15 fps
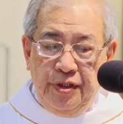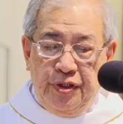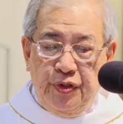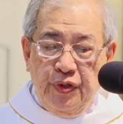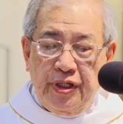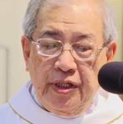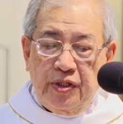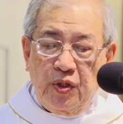
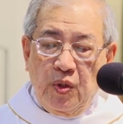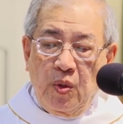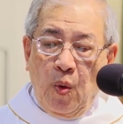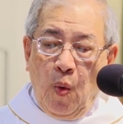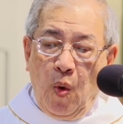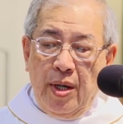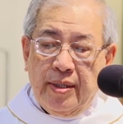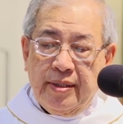Chúa Kitô
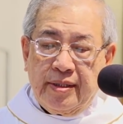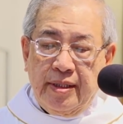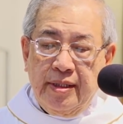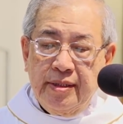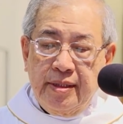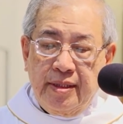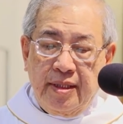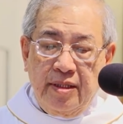hoàn
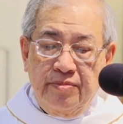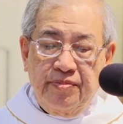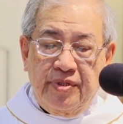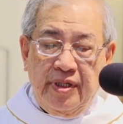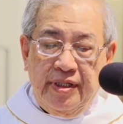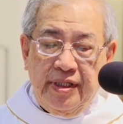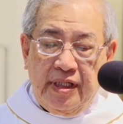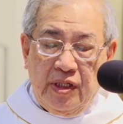tất công
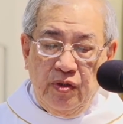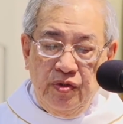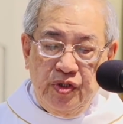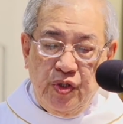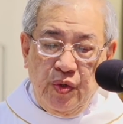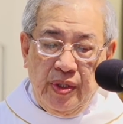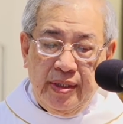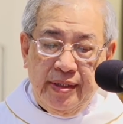trình cứu
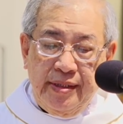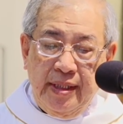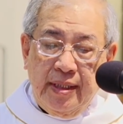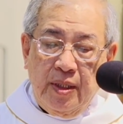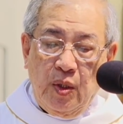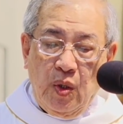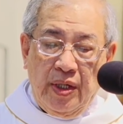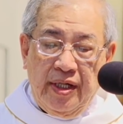chuộc
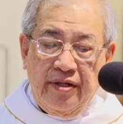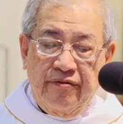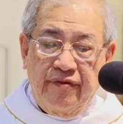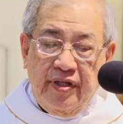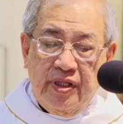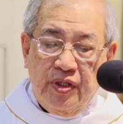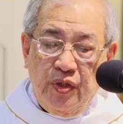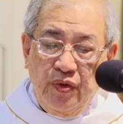nhân loại
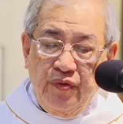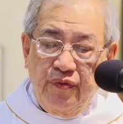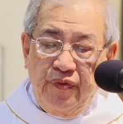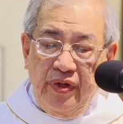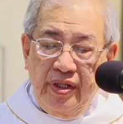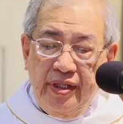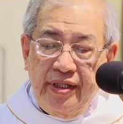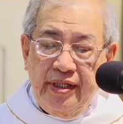và tôn
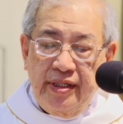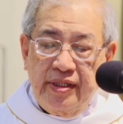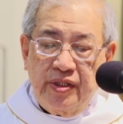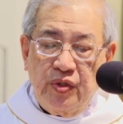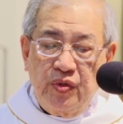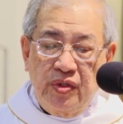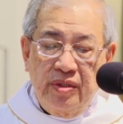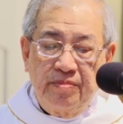vinh Thiên
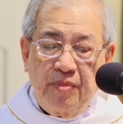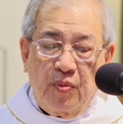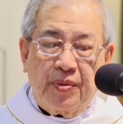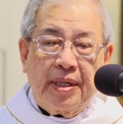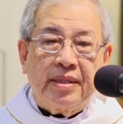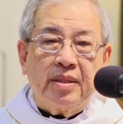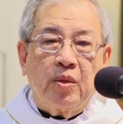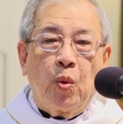Chúa một
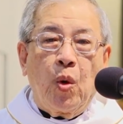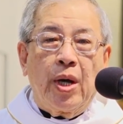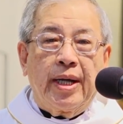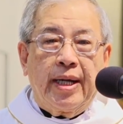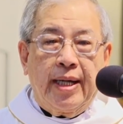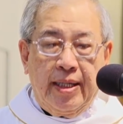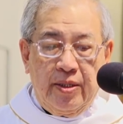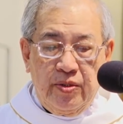cách
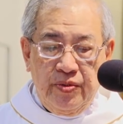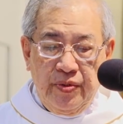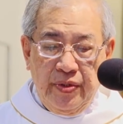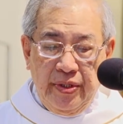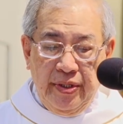hoàn hảo,